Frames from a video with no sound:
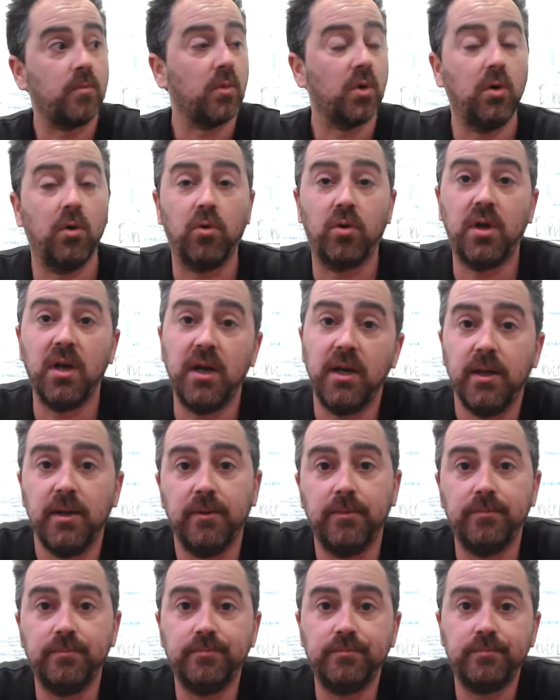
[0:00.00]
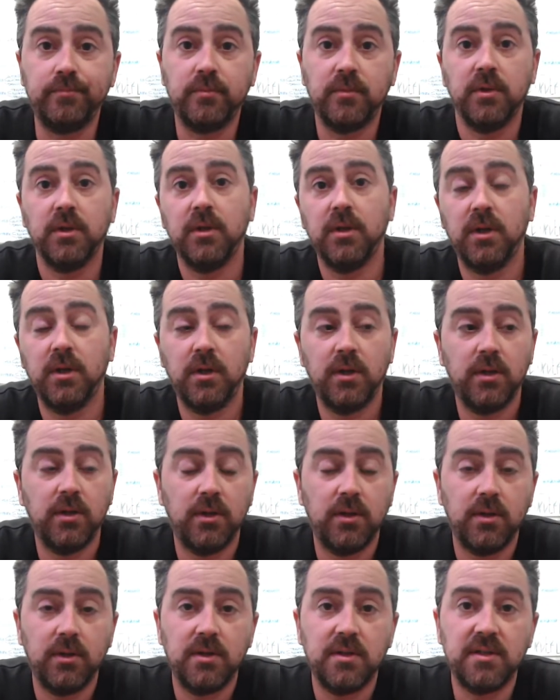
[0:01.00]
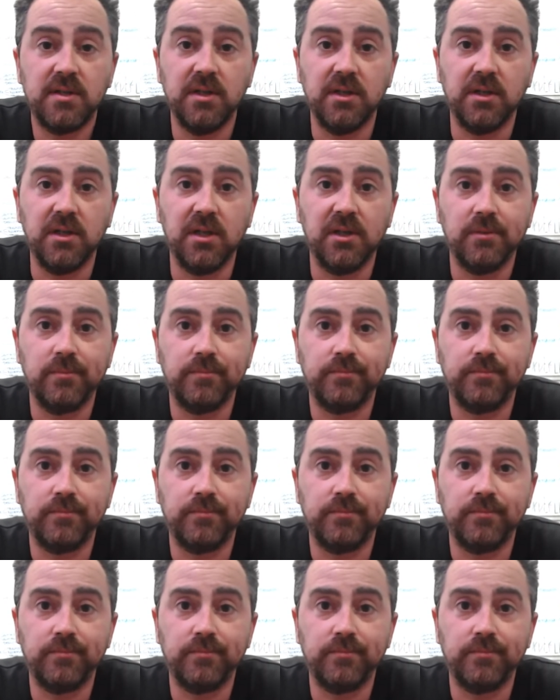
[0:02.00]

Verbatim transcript: Ok? Sigla.